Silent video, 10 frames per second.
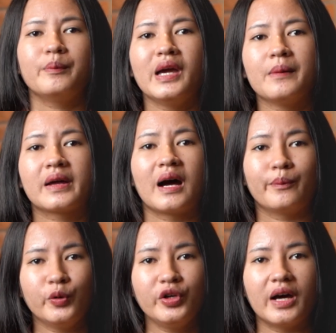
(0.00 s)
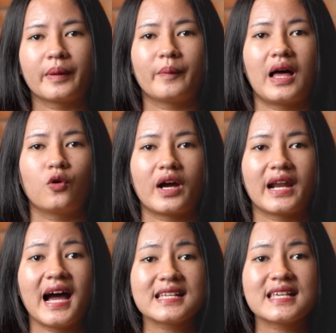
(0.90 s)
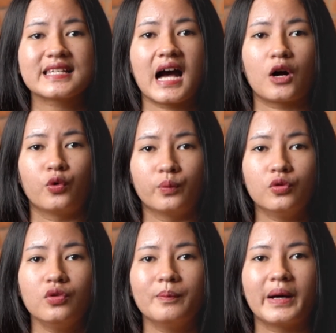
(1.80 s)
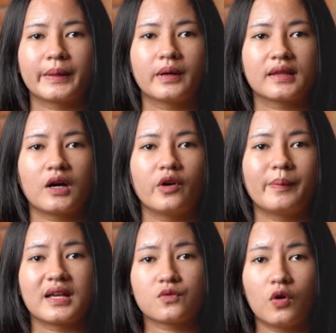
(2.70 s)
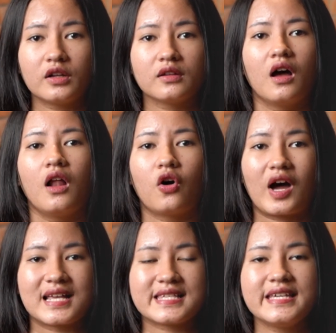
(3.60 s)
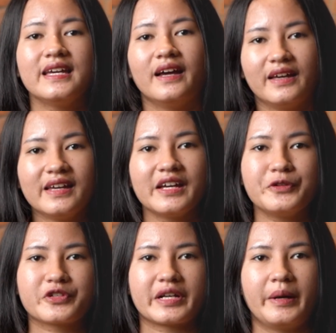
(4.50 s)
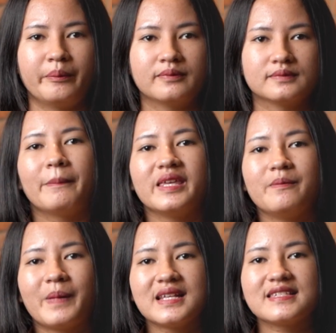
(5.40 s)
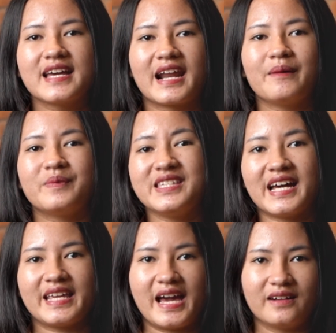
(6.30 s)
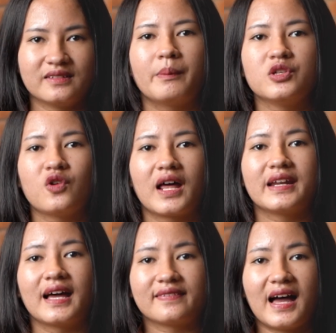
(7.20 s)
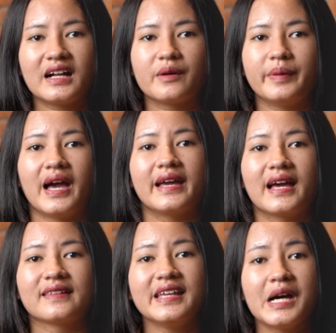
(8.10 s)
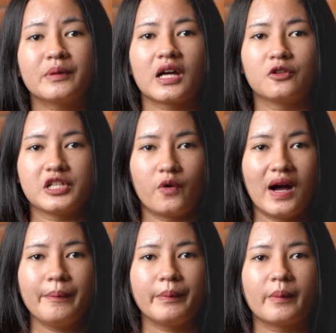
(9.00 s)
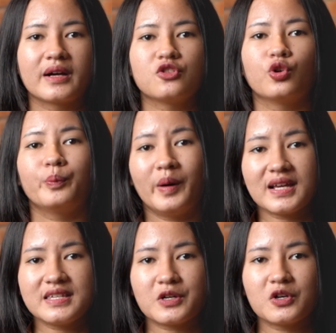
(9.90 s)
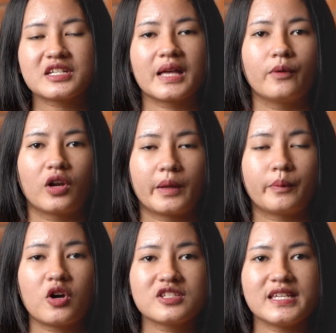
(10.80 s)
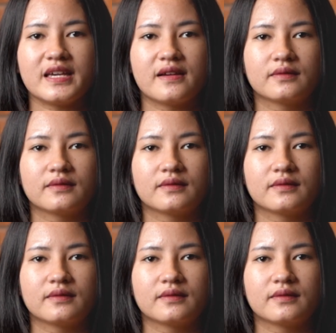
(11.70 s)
pihak manapun dapat melakukan akses ke akunmu baik mengetahui password, lokasi, hingga username. Penyimpan sejarah pencarian. Penjualan data ke pihak yang tidak bertanggung jawab memang cukup beresiko saat menggunakan proxy.